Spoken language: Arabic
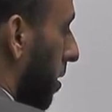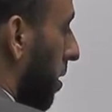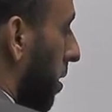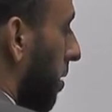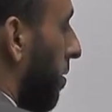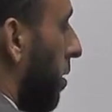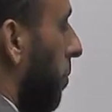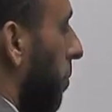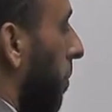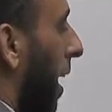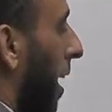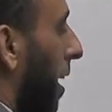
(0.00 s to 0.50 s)

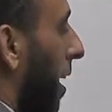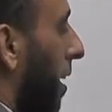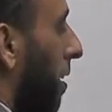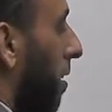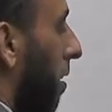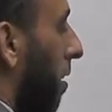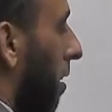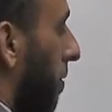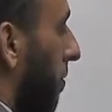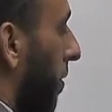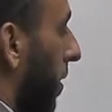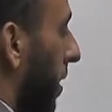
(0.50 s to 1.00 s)
في محل
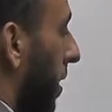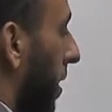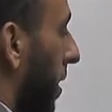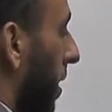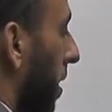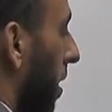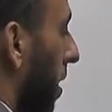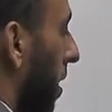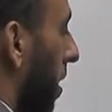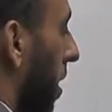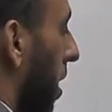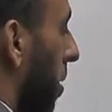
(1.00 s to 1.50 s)
رفع ايه
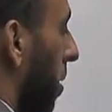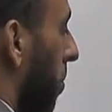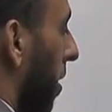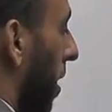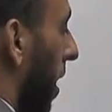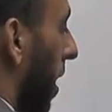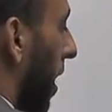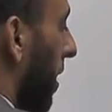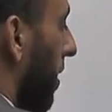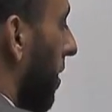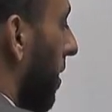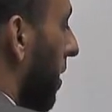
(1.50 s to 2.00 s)
خبر
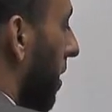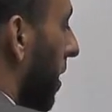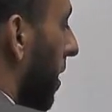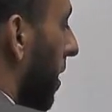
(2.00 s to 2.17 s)
عن